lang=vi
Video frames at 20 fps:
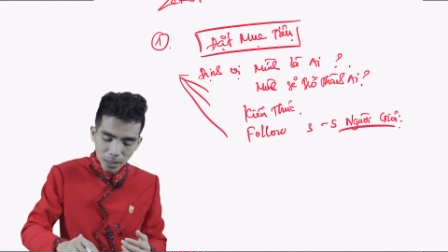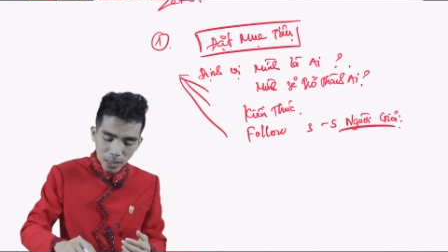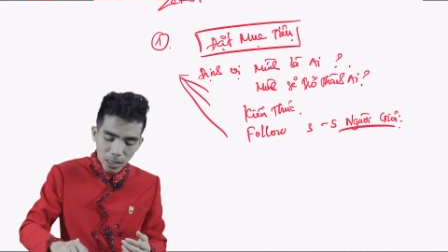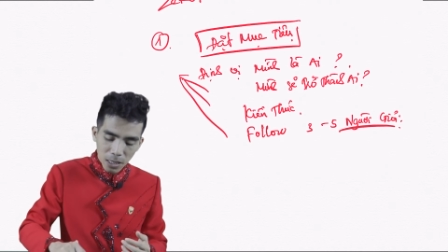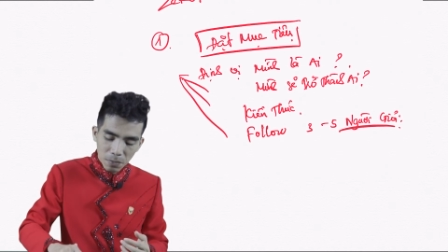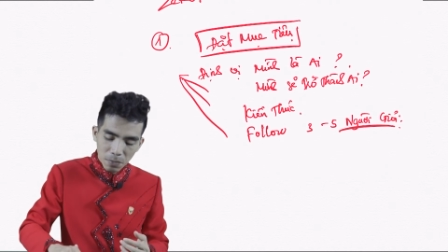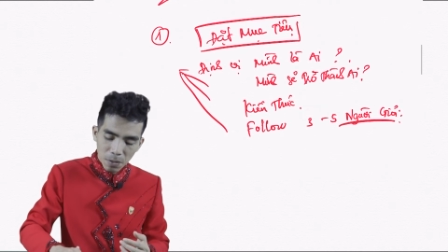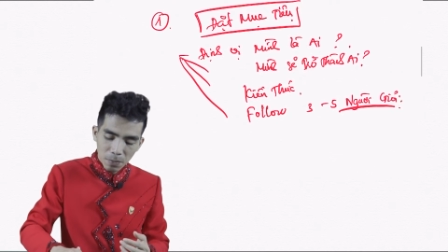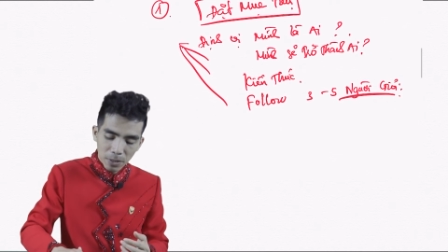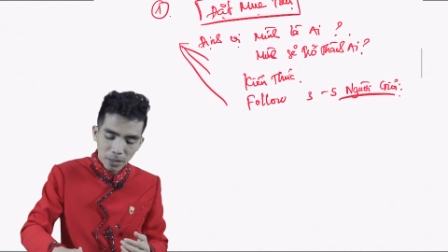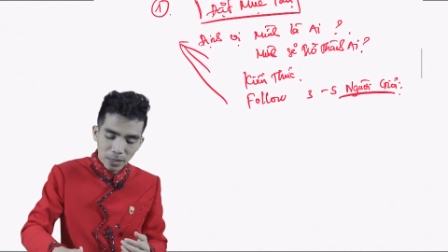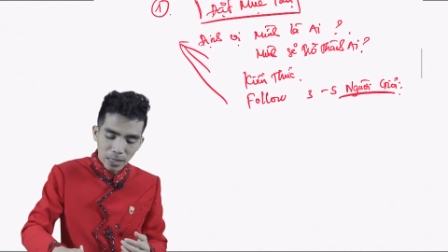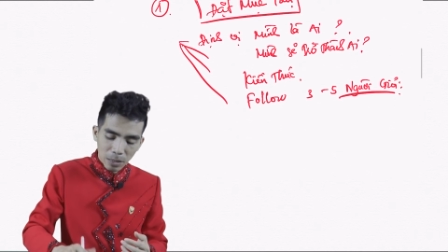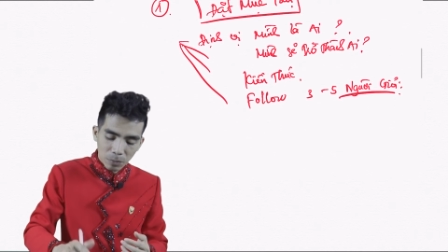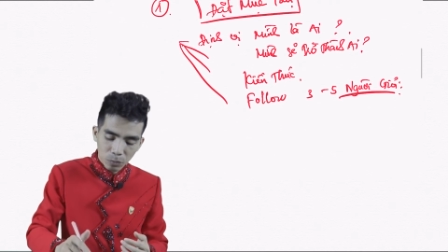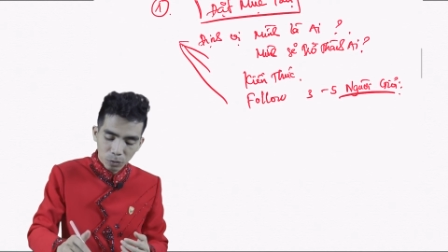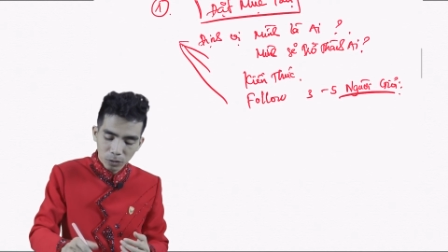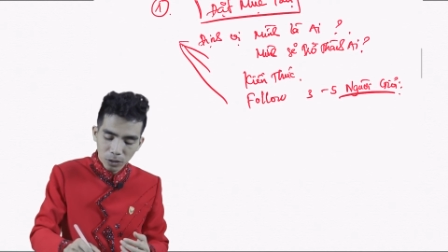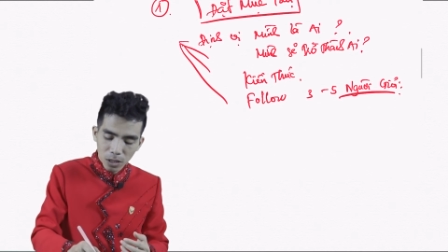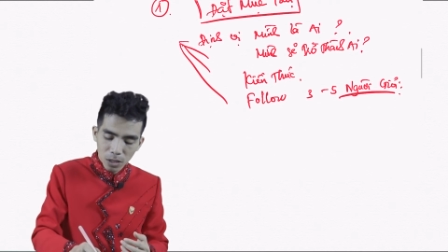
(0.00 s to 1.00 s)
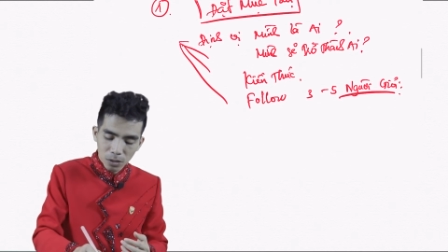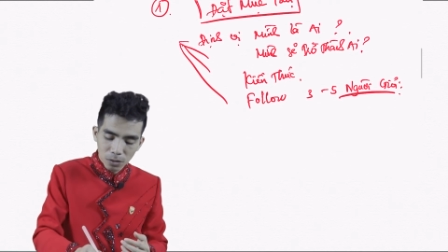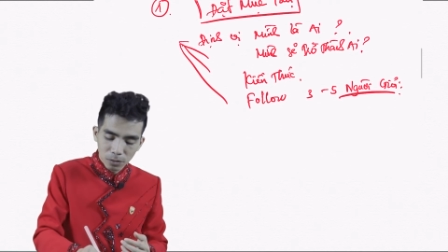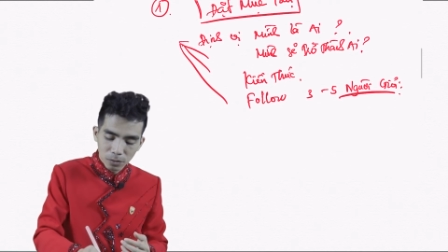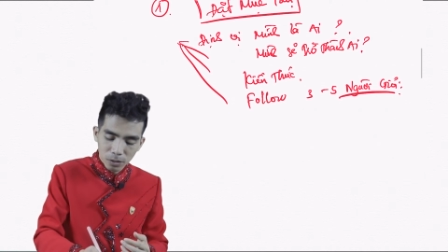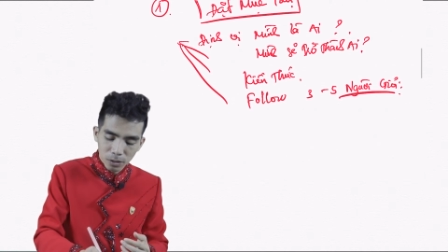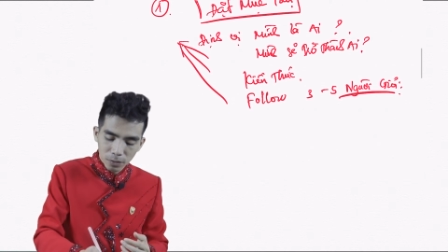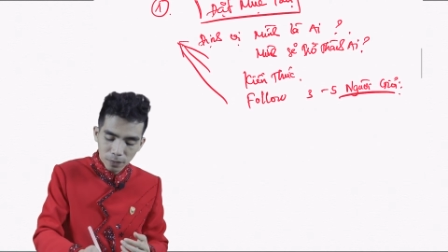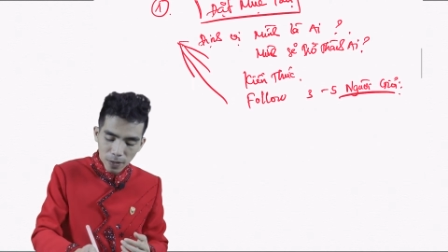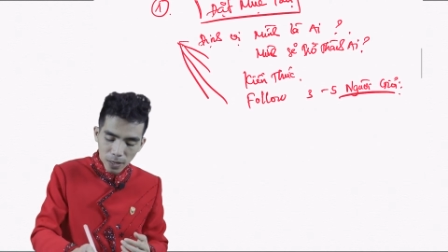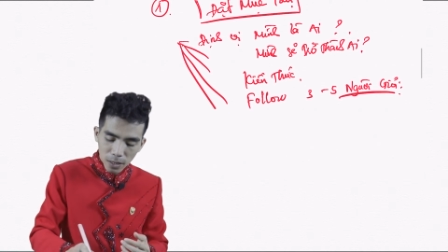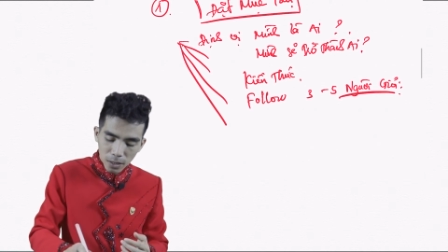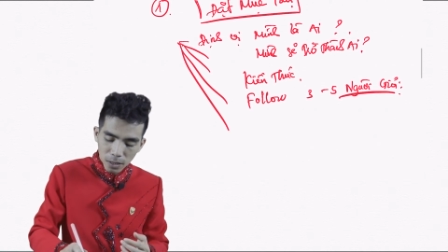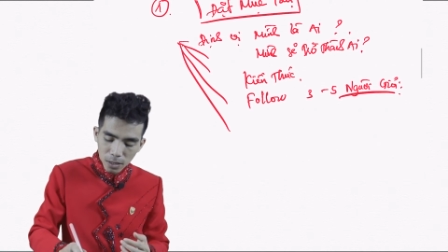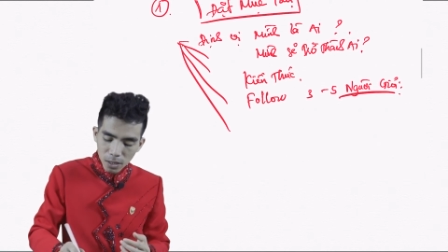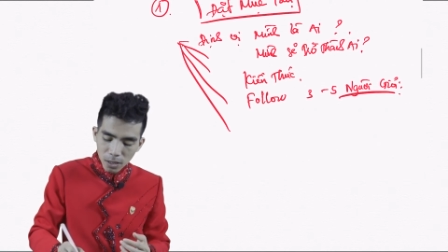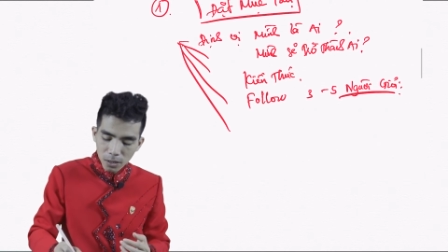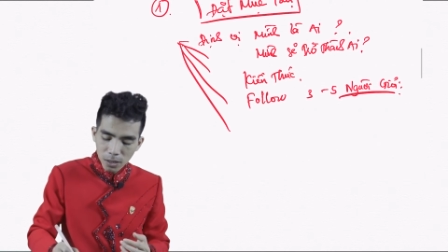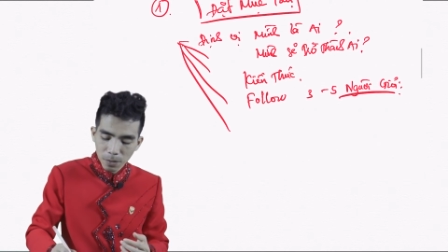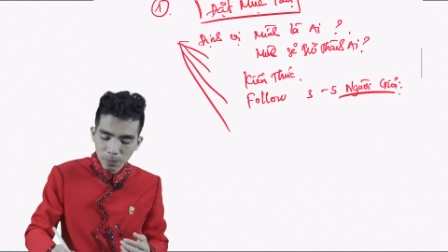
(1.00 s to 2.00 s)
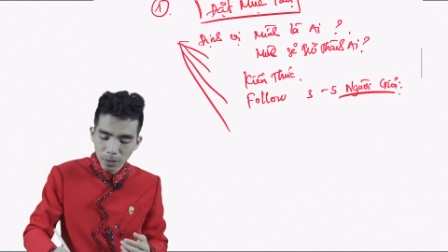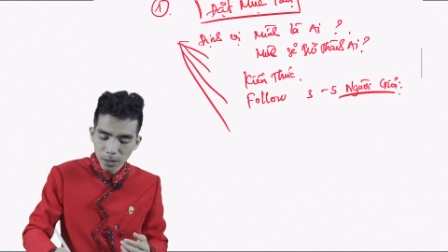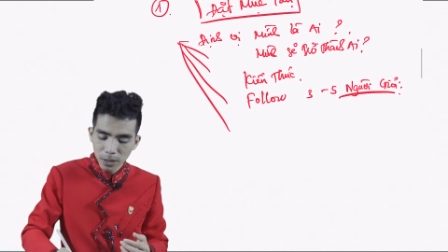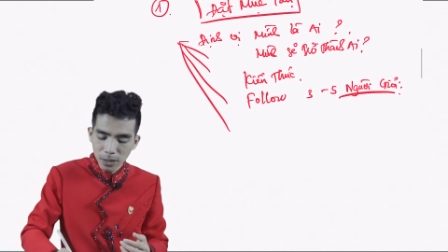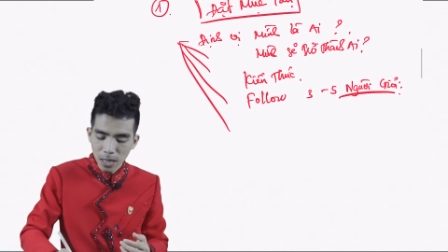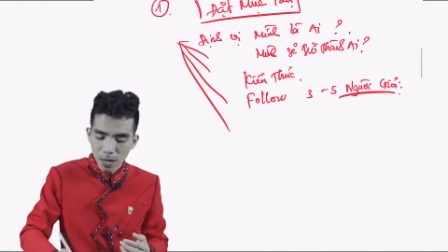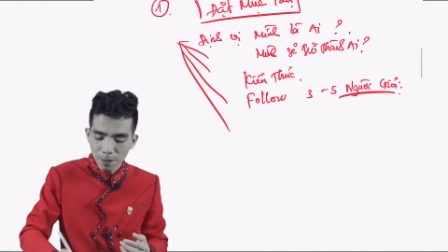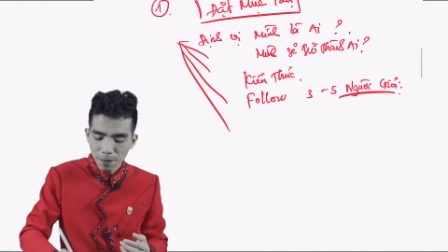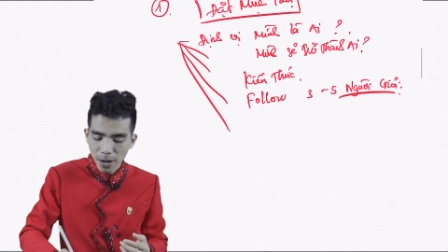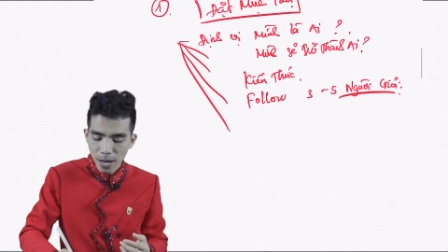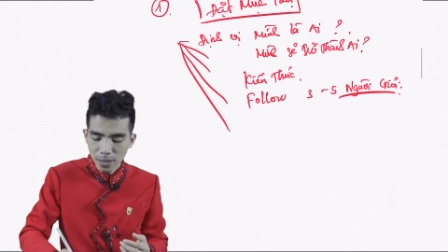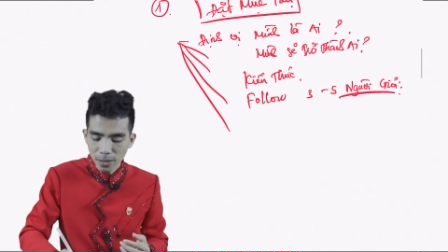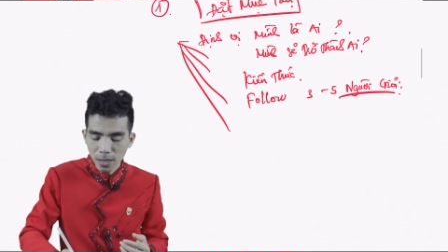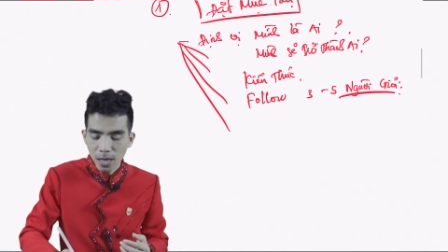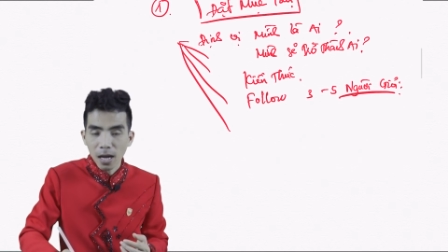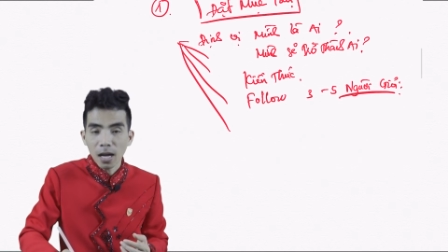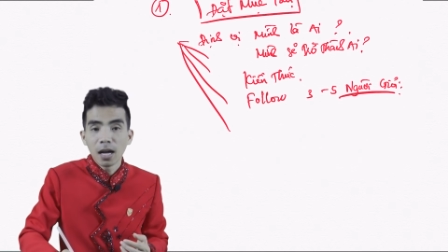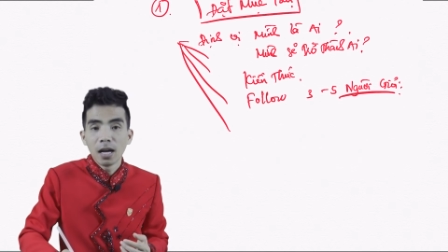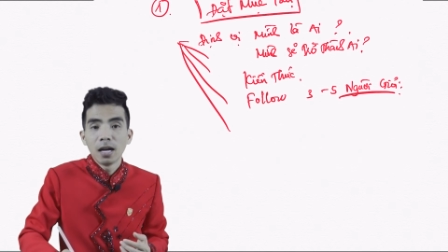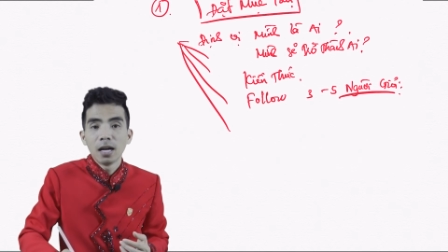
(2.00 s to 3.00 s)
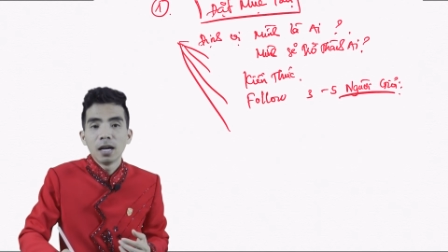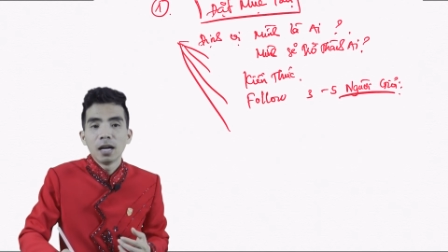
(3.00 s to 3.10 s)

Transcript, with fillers: khi mà mình đặt mục tiêu như vậy thì mình sẽ phải gì ạ